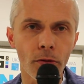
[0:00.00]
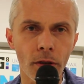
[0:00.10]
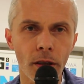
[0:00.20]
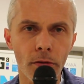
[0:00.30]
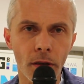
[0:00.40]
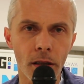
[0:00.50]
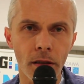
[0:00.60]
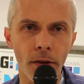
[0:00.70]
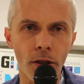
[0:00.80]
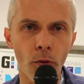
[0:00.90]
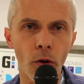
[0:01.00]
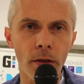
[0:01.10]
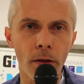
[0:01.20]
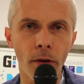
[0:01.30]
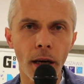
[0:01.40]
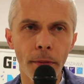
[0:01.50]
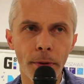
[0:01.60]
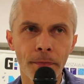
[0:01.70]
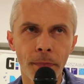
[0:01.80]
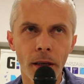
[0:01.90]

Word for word: turniej, który nazywa się Warsaw Cup